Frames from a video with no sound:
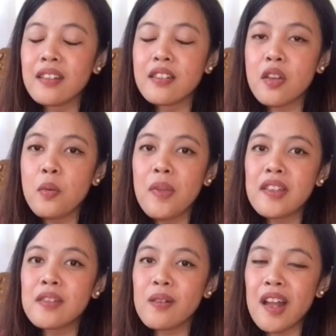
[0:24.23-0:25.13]
So,
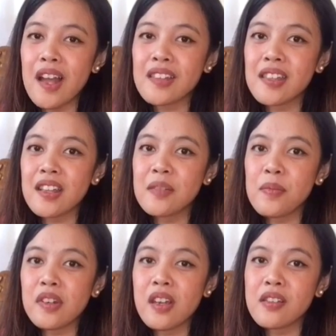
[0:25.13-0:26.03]
based to lahat sa
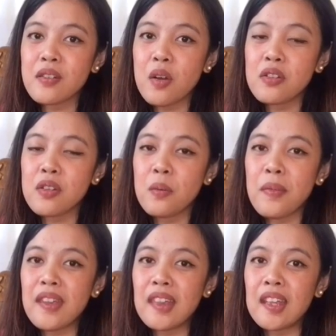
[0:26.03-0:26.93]
experience ko, so
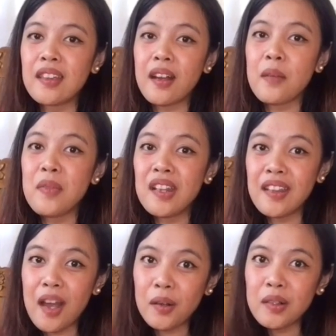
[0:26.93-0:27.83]
meaning nakabili
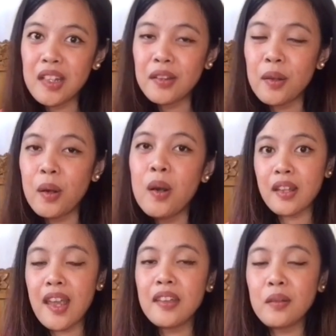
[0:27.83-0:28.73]
na ako dito.
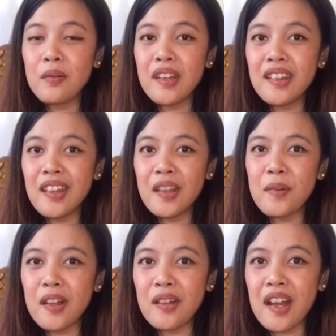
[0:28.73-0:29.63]
And kung hindi
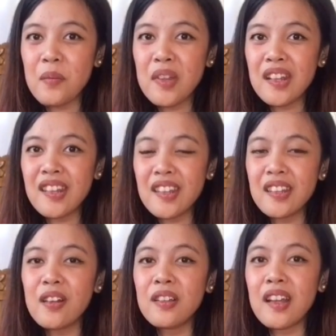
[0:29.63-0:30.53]
naman ako nakabili
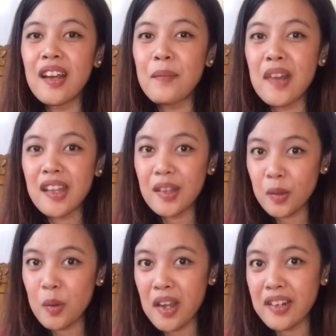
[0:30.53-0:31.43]
dito,
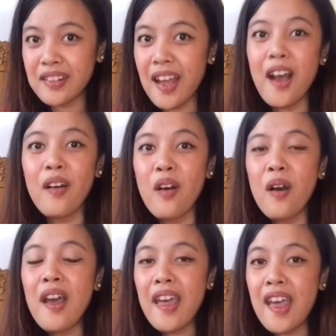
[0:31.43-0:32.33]
nakapag-inquire na ako
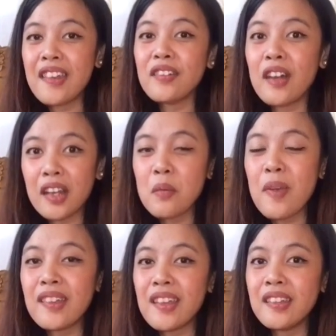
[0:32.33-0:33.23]
and
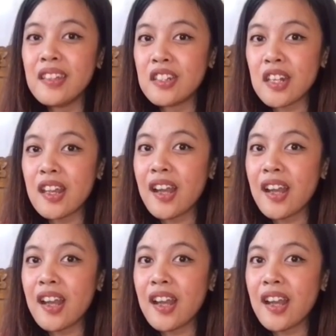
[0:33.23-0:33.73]
recommended din siya ng